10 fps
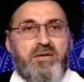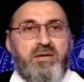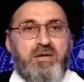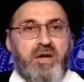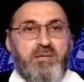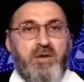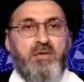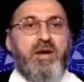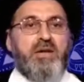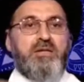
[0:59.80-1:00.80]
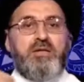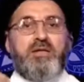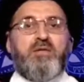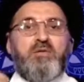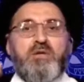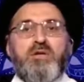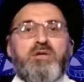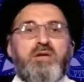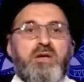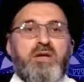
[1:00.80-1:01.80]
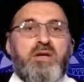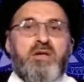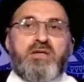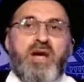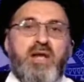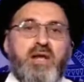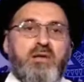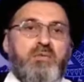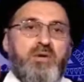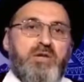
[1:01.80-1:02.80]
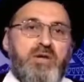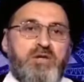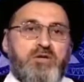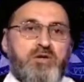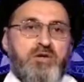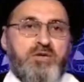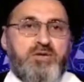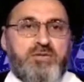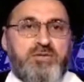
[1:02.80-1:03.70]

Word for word: يقبل واحد أنه يتعلق بوحدة عندها زوج